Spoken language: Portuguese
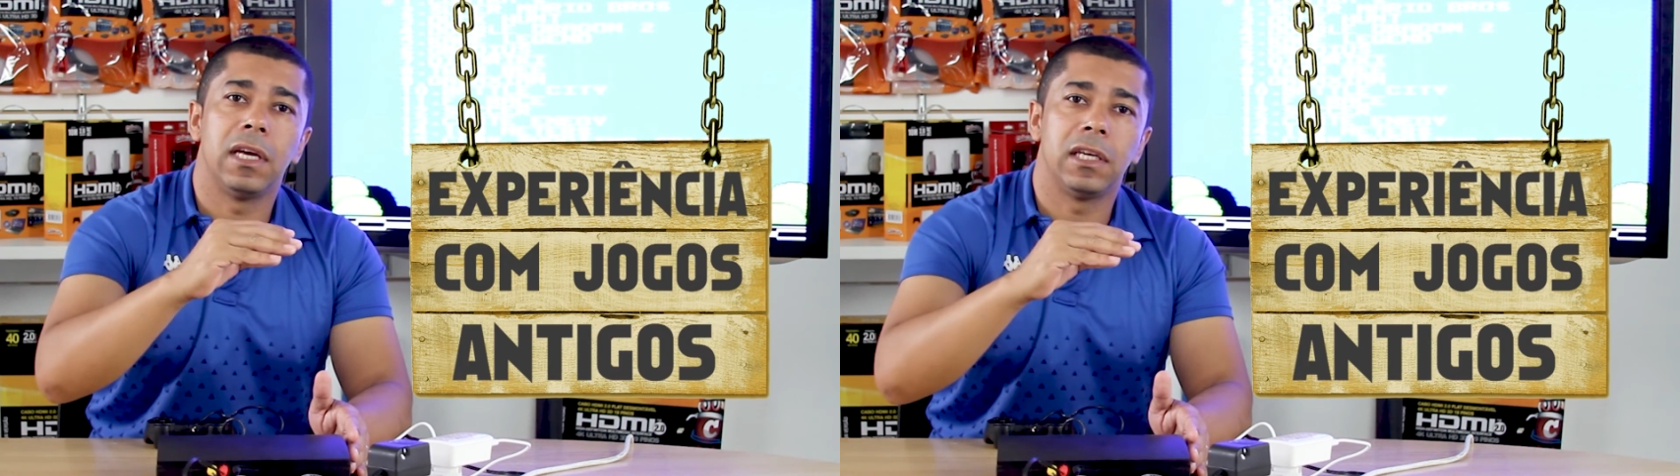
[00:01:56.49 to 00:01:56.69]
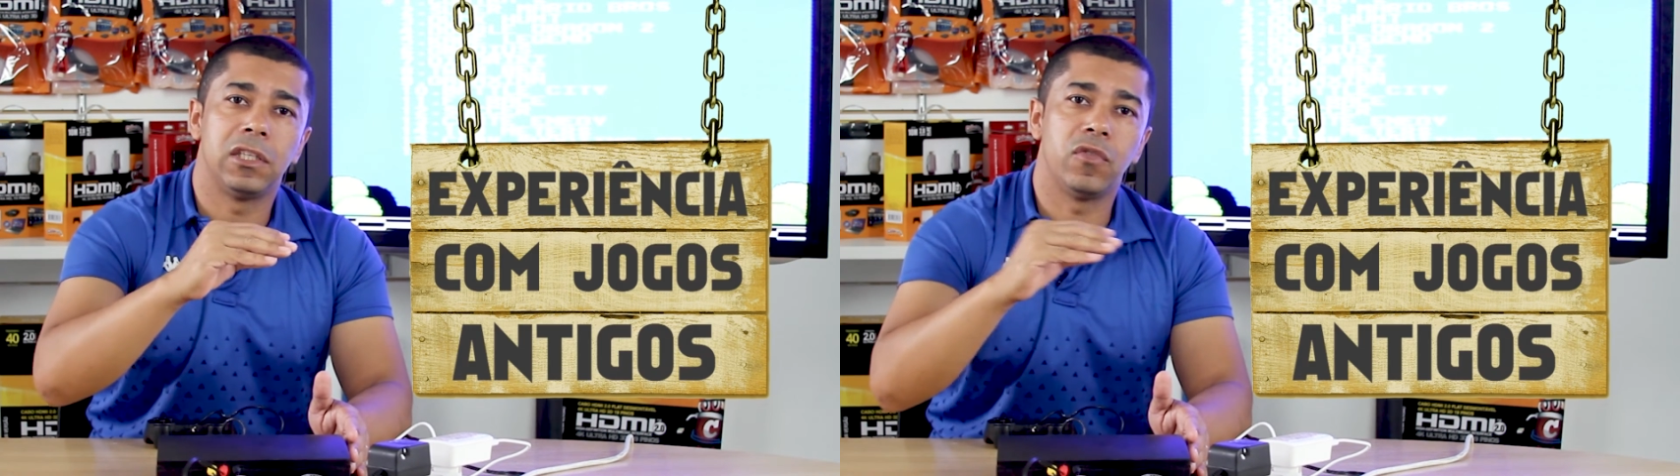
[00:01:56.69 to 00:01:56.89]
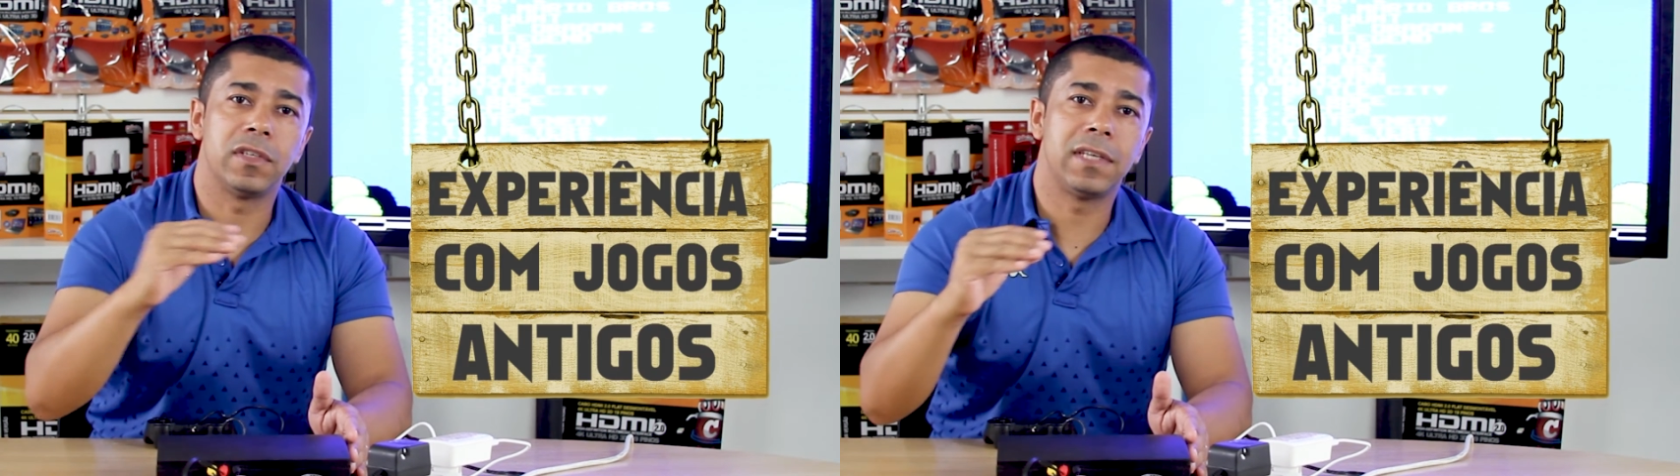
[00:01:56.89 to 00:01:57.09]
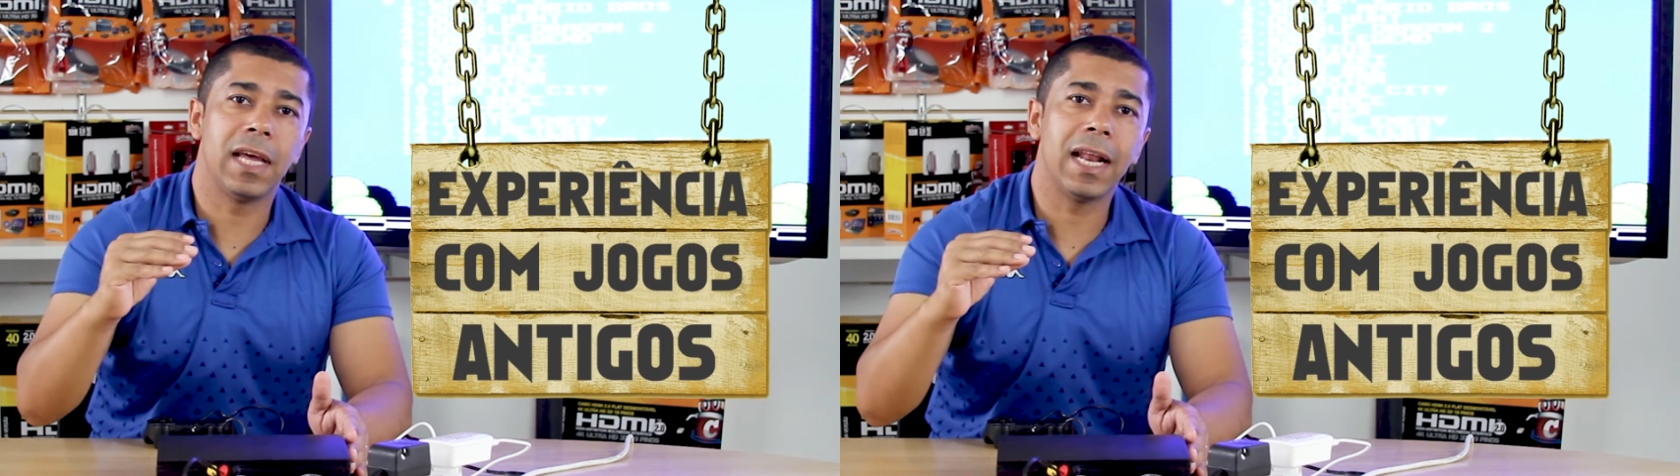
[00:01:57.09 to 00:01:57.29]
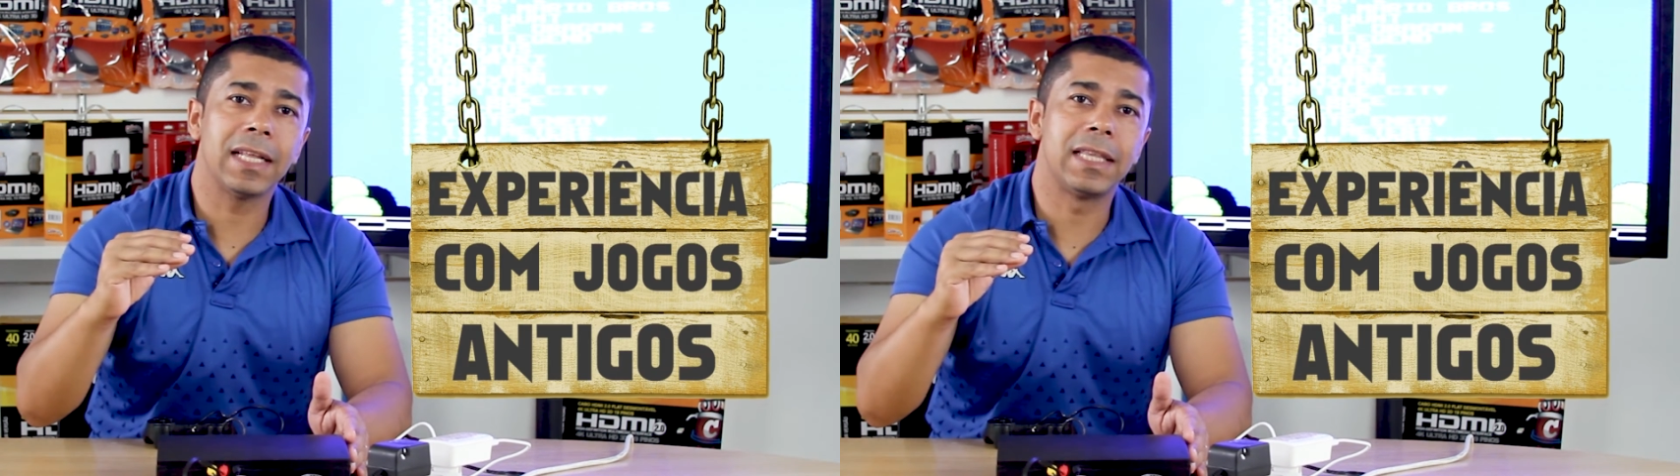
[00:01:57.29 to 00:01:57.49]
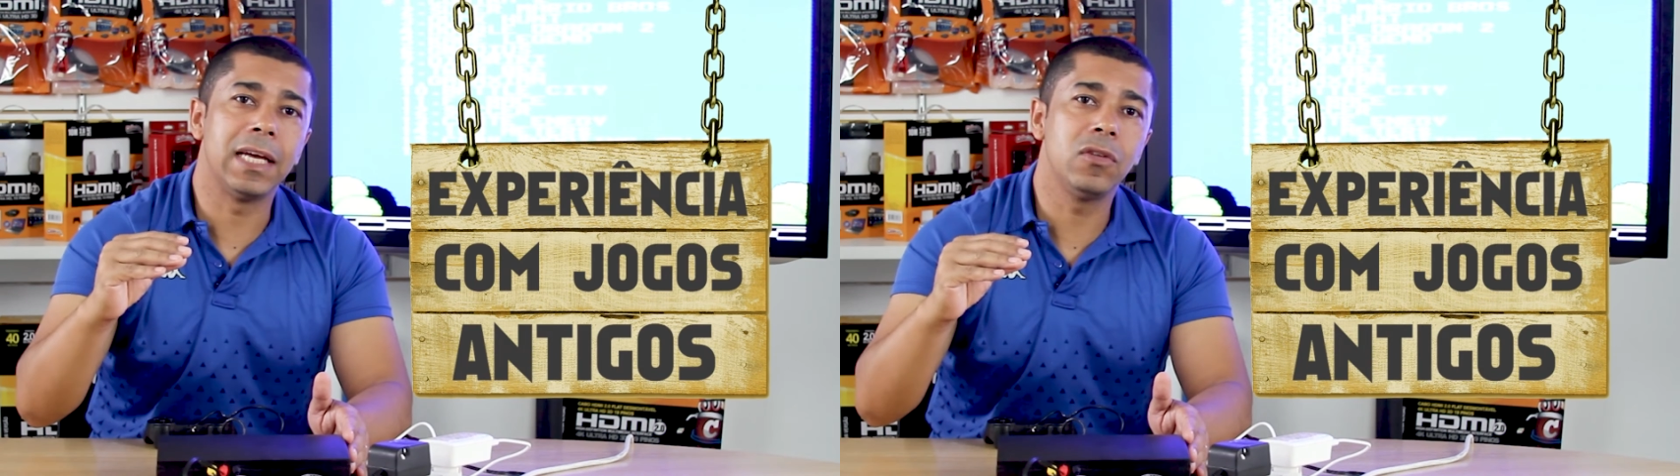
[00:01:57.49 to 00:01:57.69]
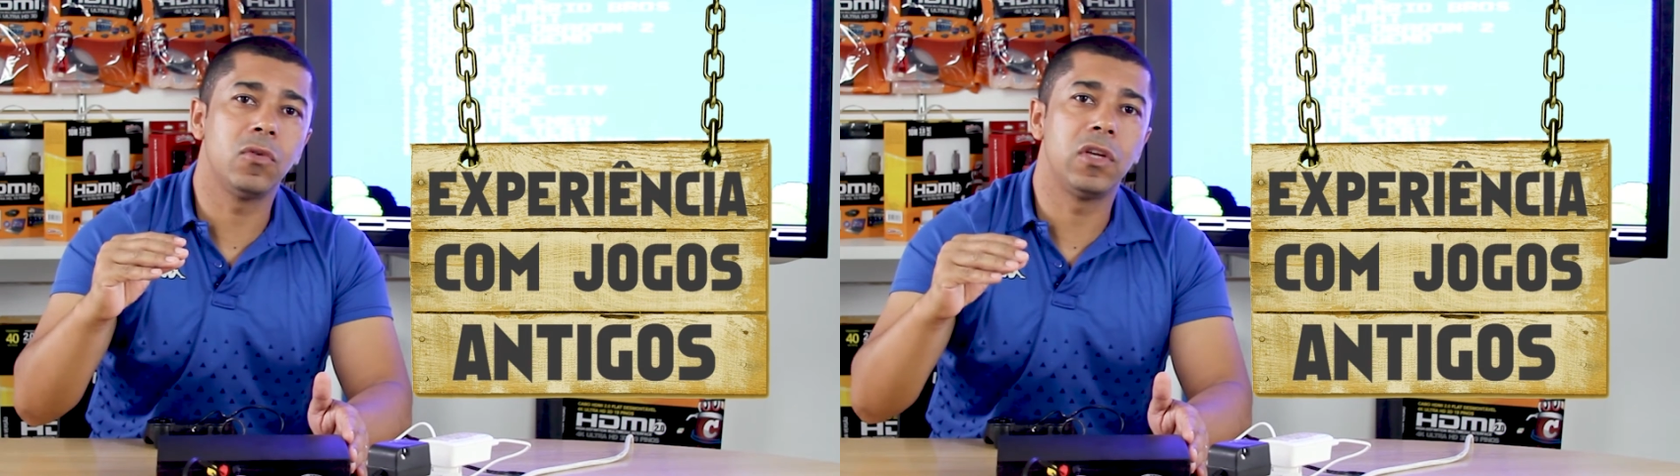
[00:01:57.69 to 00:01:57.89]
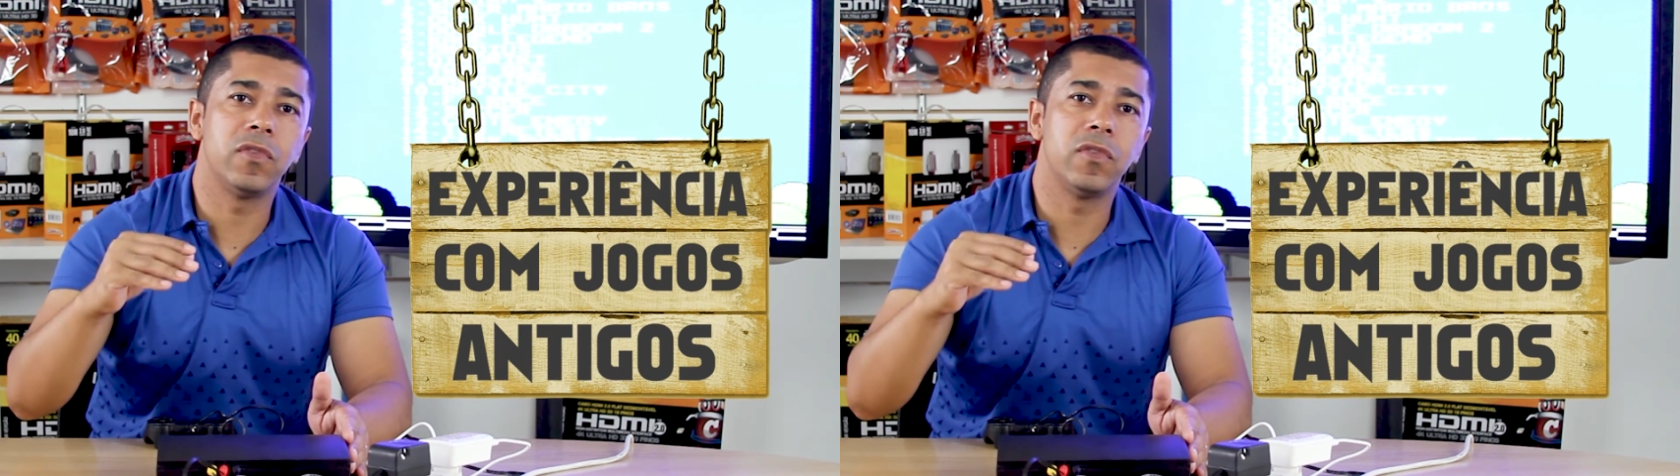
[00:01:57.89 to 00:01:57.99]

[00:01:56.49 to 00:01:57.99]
de você relatando o que